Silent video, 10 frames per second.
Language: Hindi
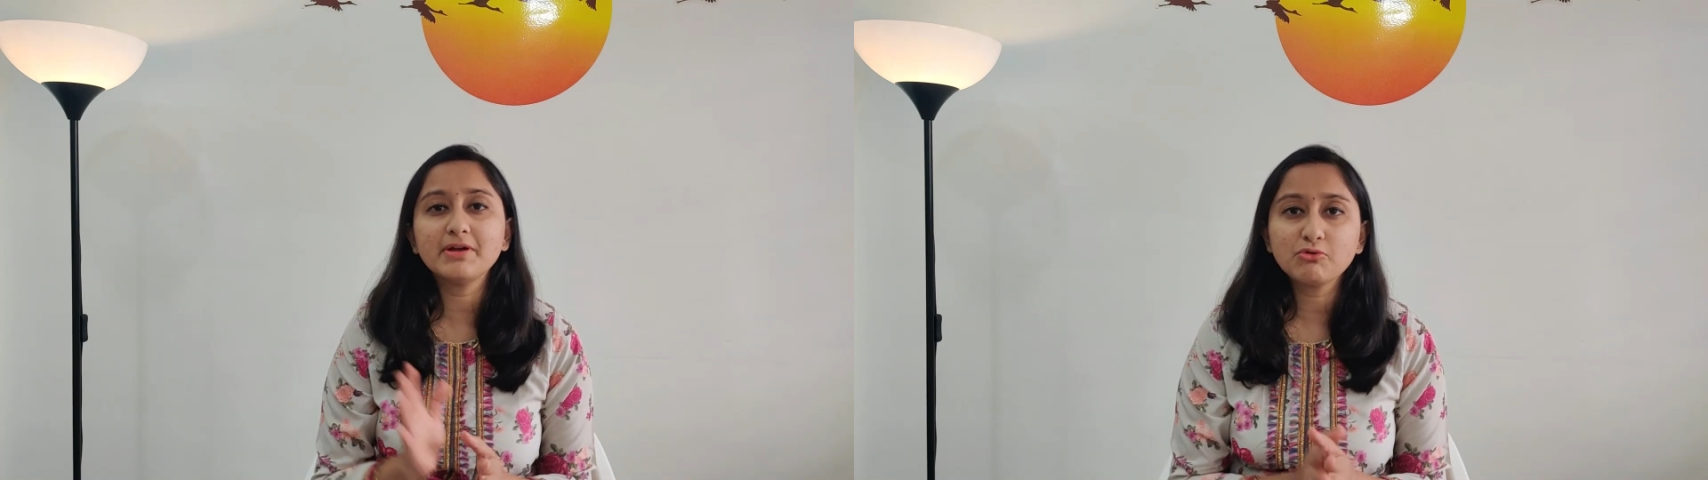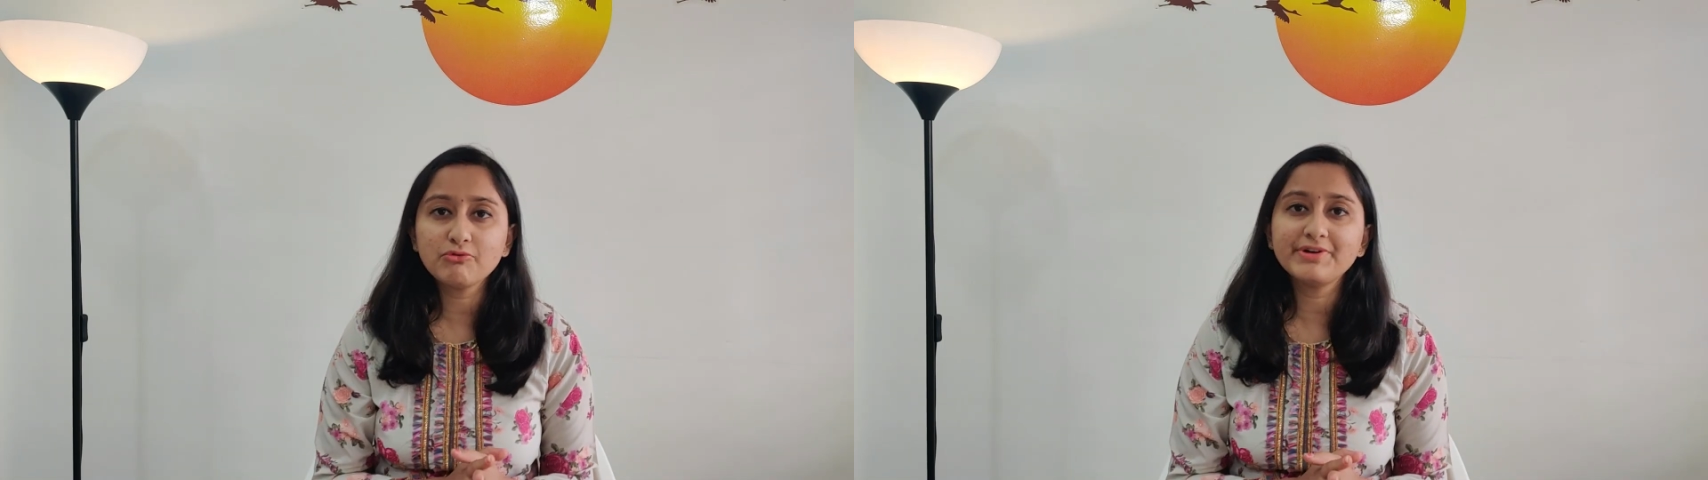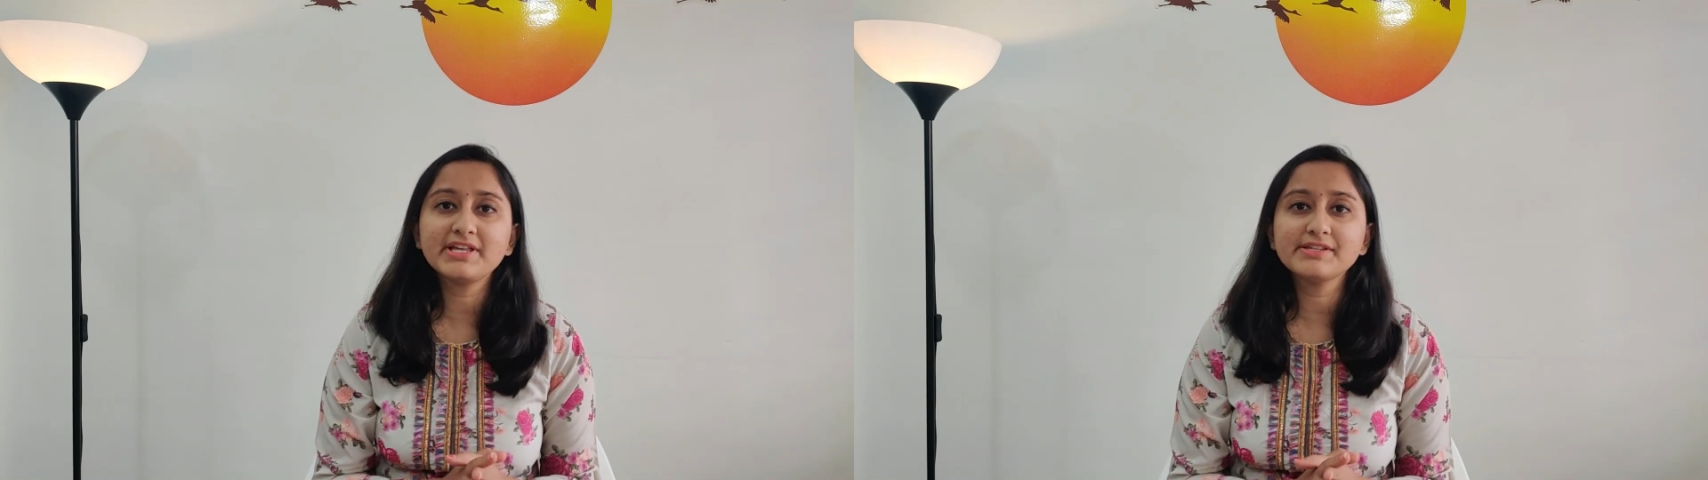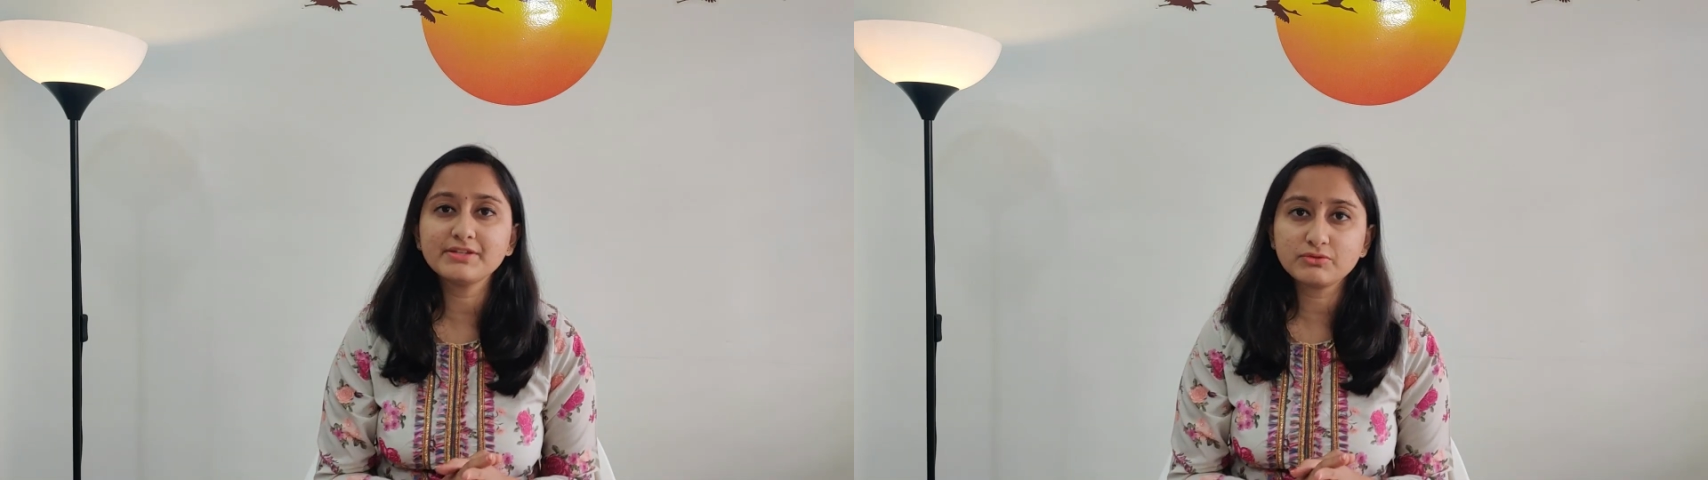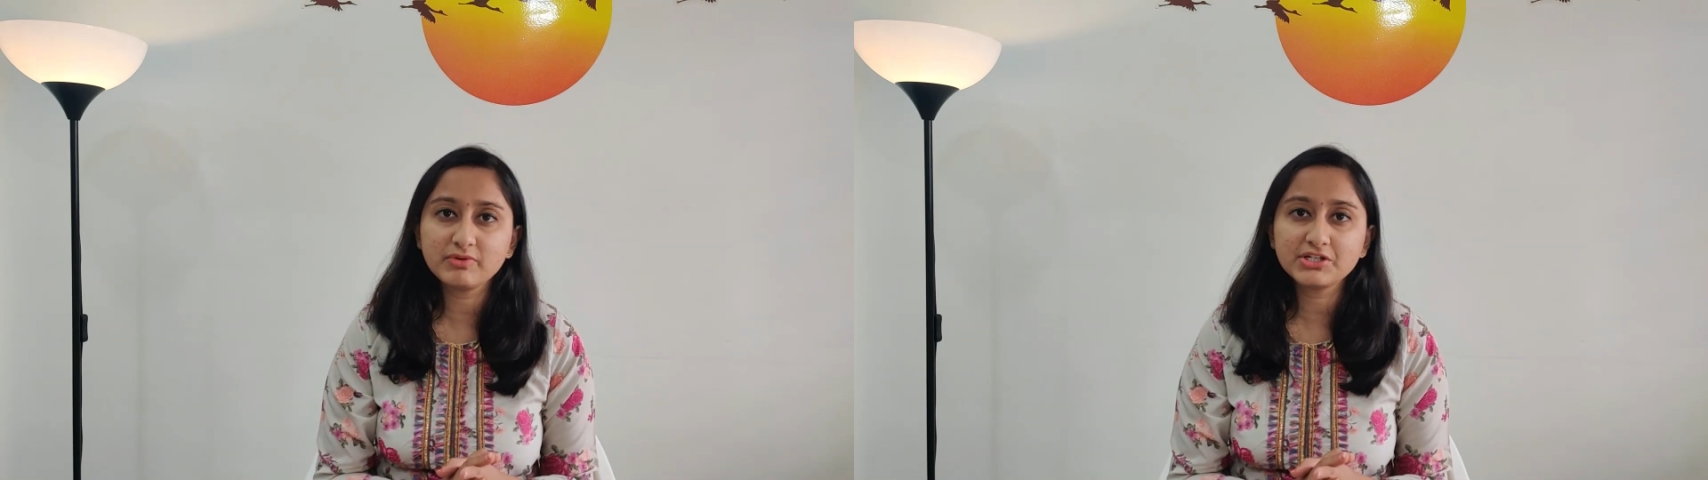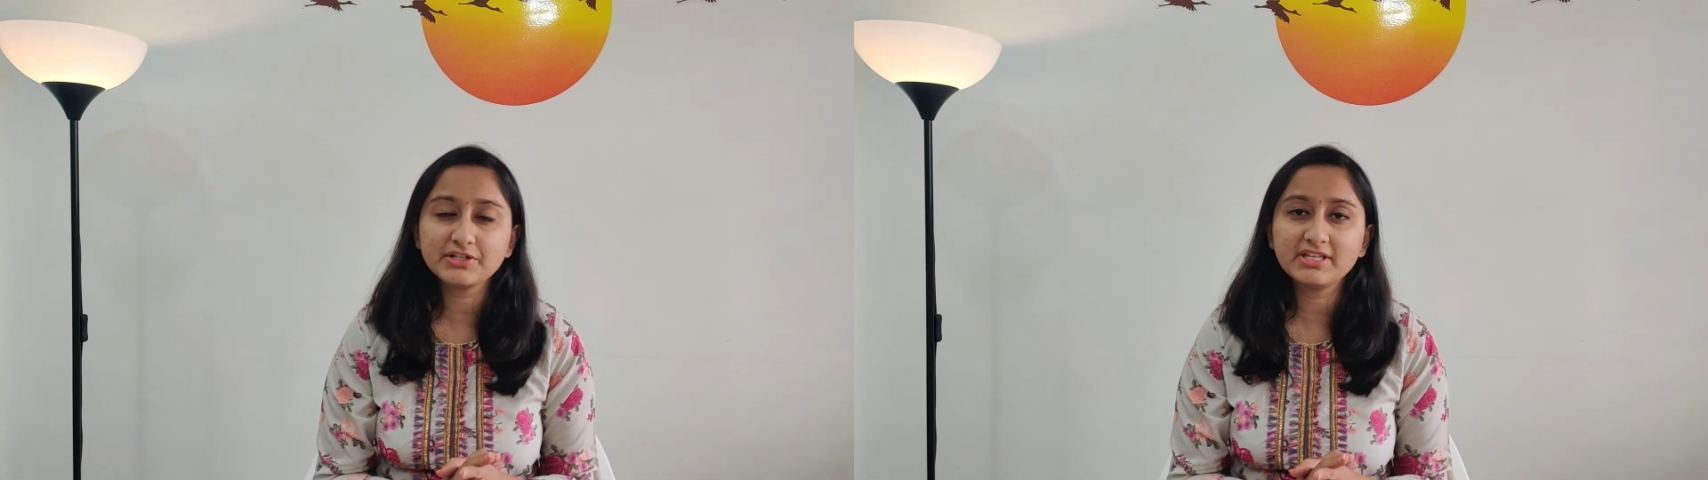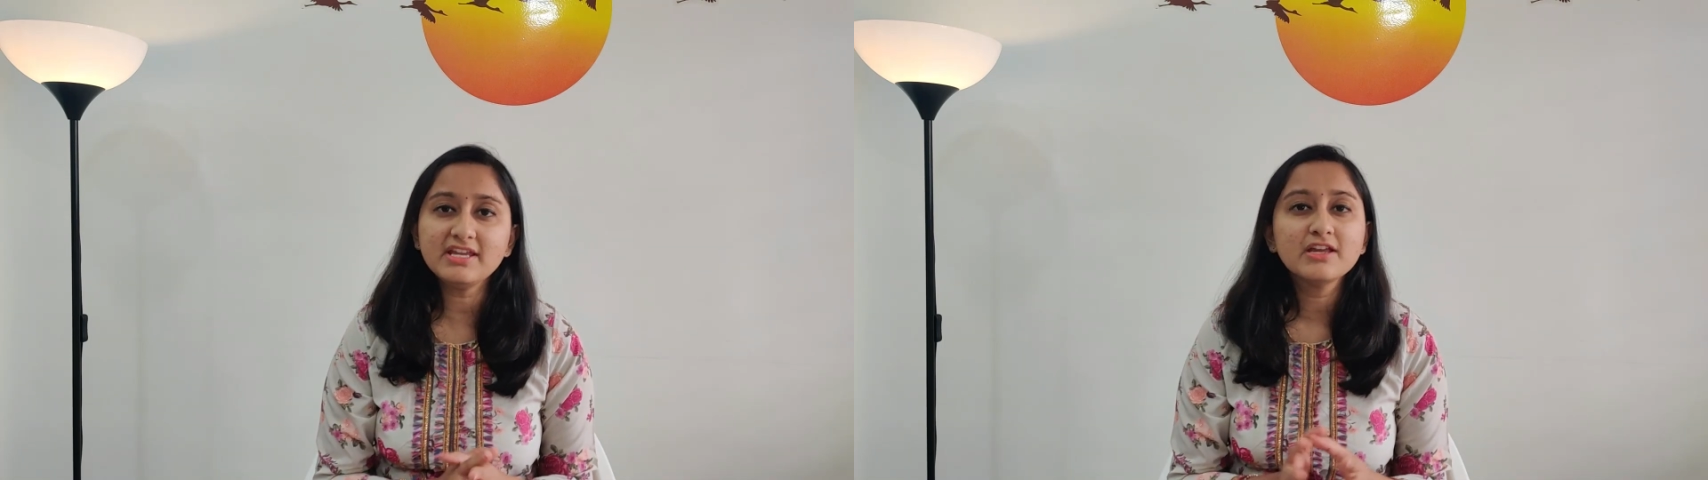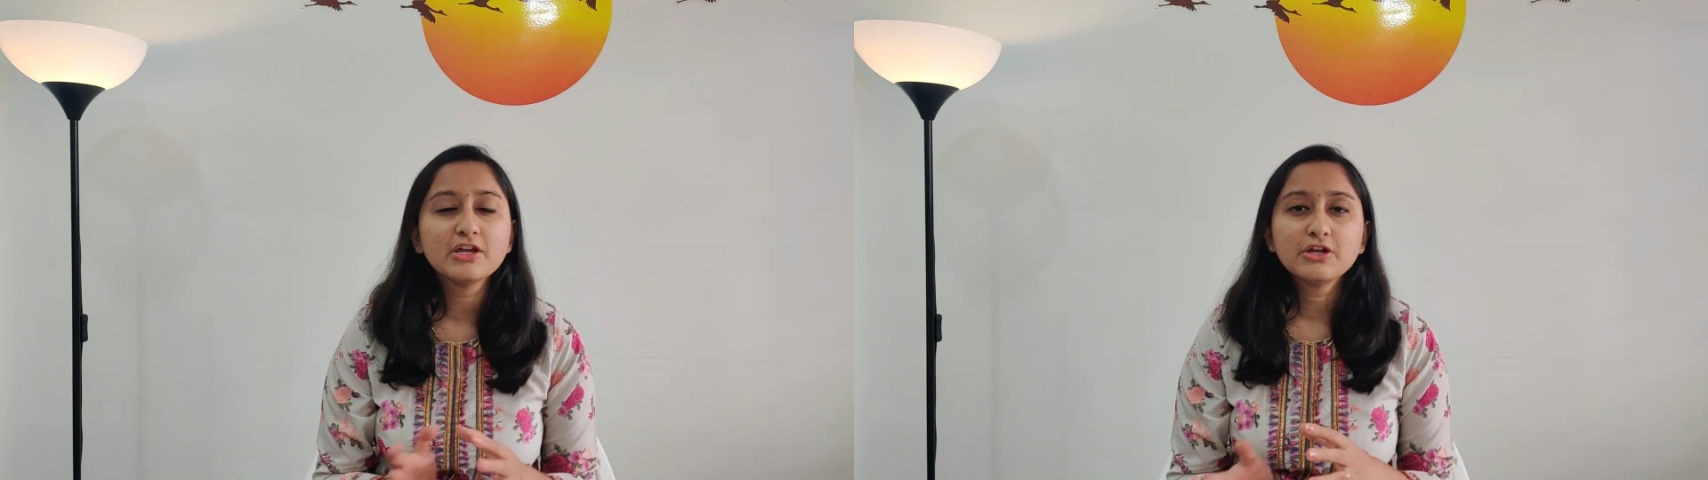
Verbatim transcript: बार कोविड की सिचुएशन थी